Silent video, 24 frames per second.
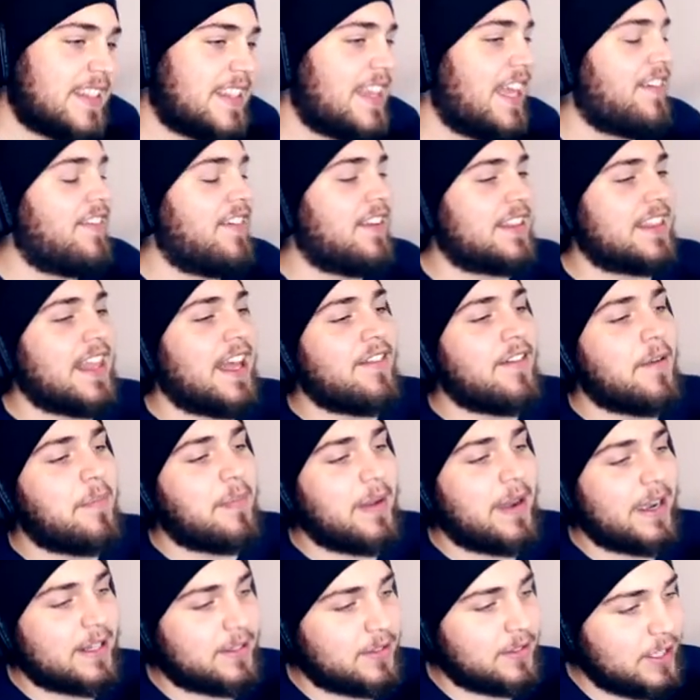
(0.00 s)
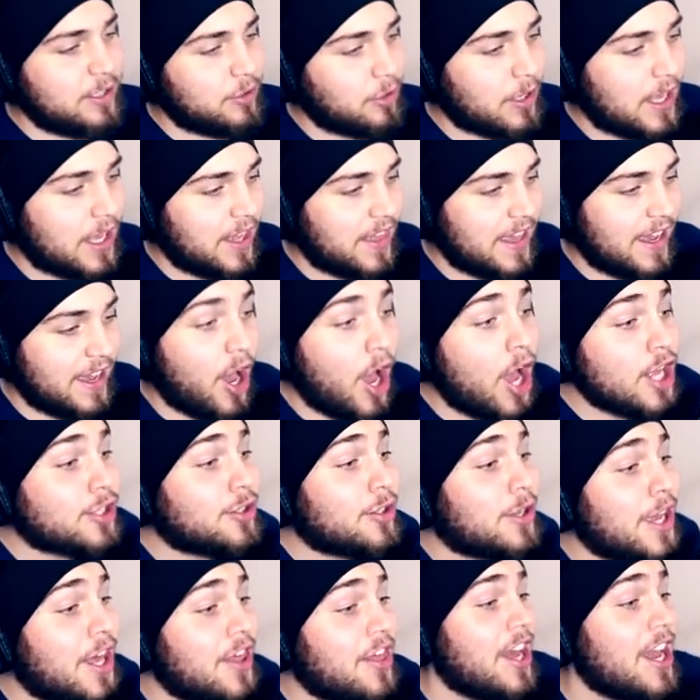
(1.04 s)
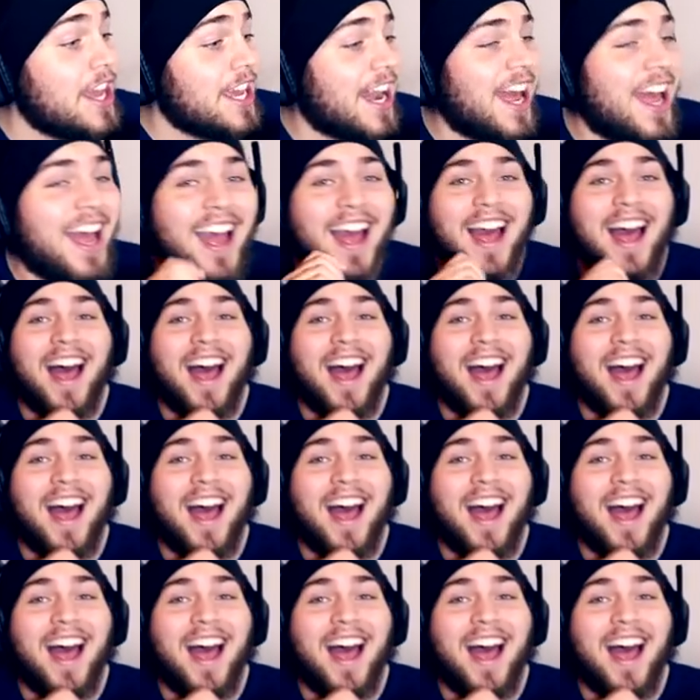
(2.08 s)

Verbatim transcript: Estava tava perto. E torradeira. Oh, torradeira!